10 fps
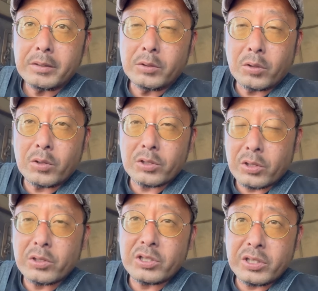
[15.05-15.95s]
どこ
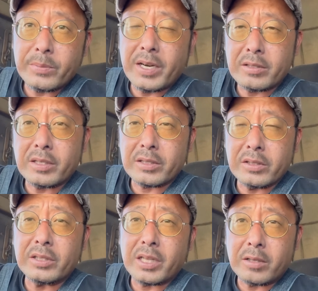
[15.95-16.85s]
ぞの G マークが
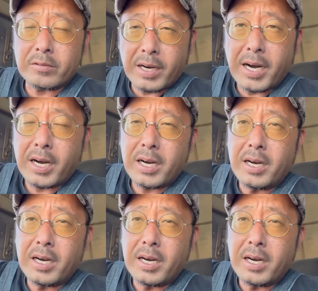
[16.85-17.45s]
ついたんは、